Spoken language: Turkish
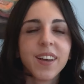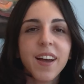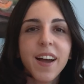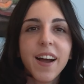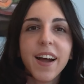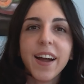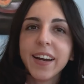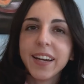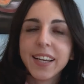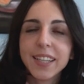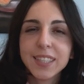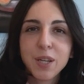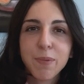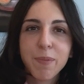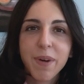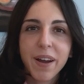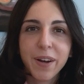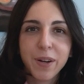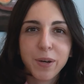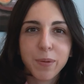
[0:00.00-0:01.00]
Herkese
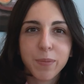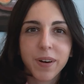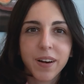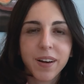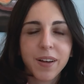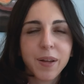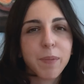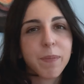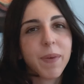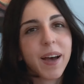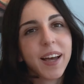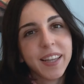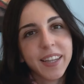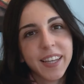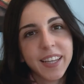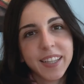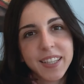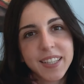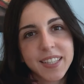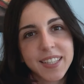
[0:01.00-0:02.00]
merhaba. Ben
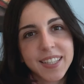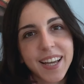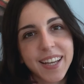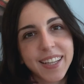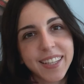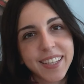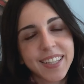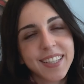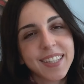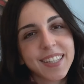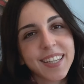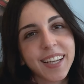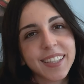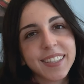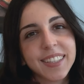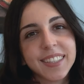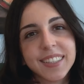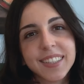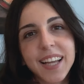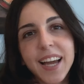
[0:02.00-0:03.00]
diyet asistan
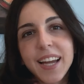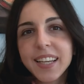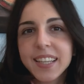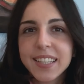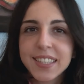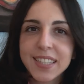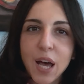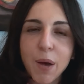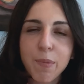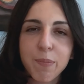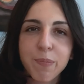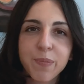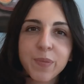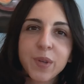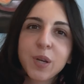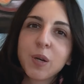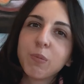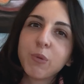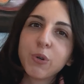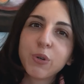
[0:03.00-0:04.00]
diyetisyenlerinden Gizem.
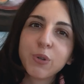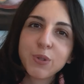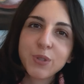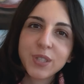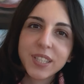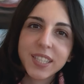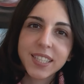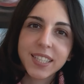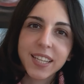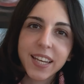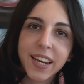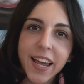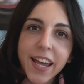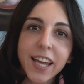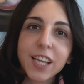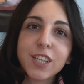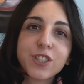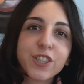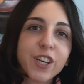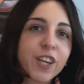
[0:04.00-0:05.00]
Bugün
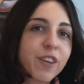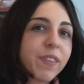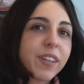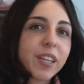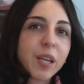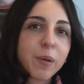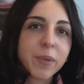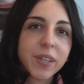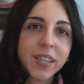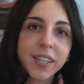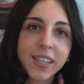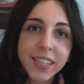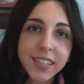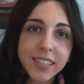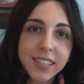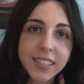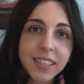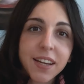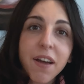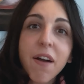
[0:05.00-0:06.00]
sizlere C vitamini
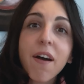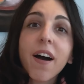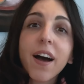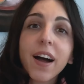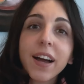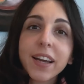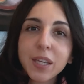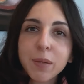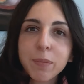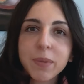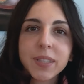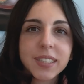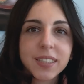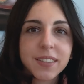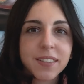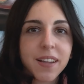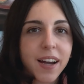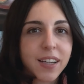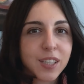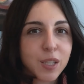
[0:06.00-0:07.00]
nedir, hangi
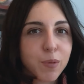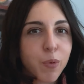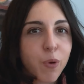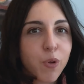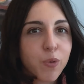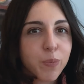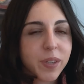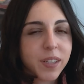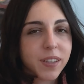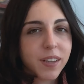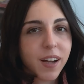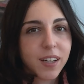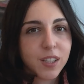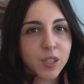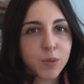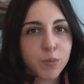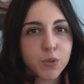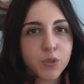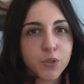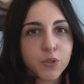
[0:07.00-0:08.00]
besinlerde bol
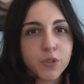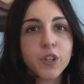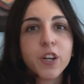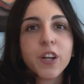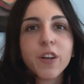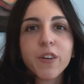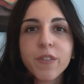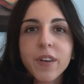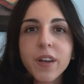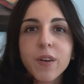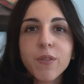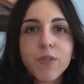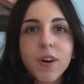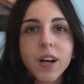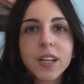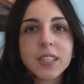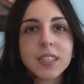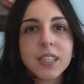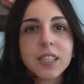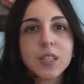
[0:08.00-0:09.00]
miktarda bulunur ve
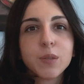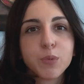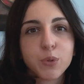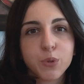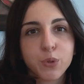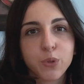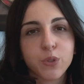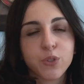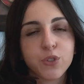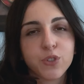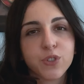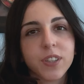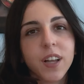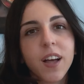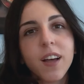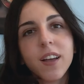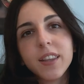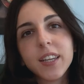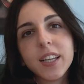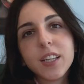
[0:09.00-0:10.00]
fazla alımı
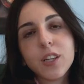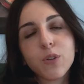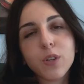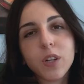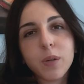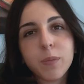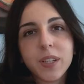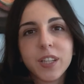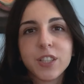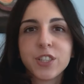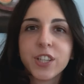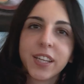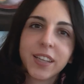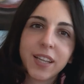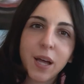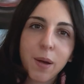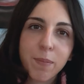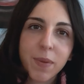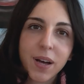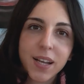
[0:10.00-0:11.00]
sonucunda neler
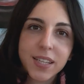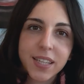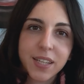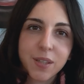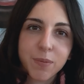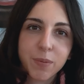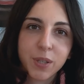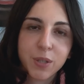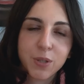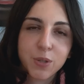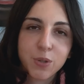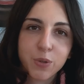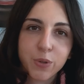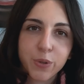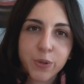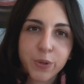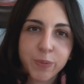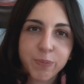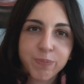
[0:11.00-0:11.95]
olabileceğinden bahsetmek istiyorum.